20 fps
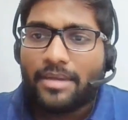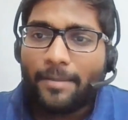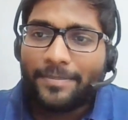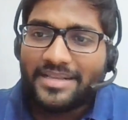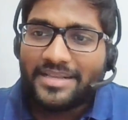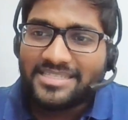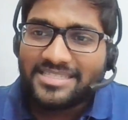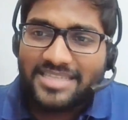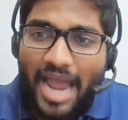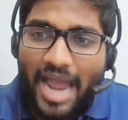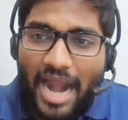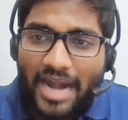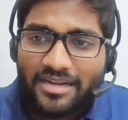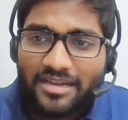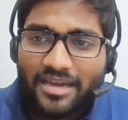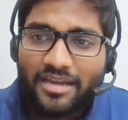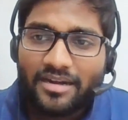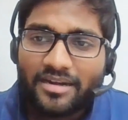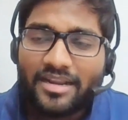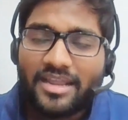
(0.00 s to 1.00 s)
आपने स्टार्ट
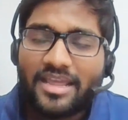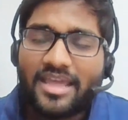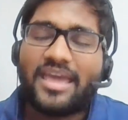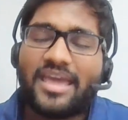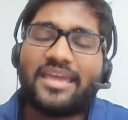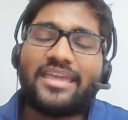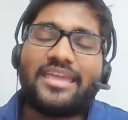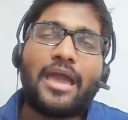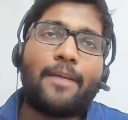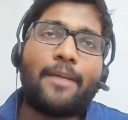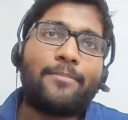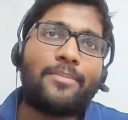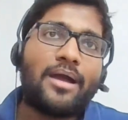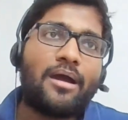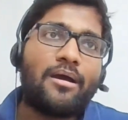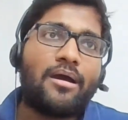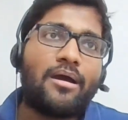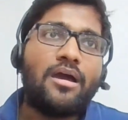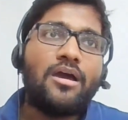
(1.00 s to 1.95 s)
कर रहे हैं कि आपका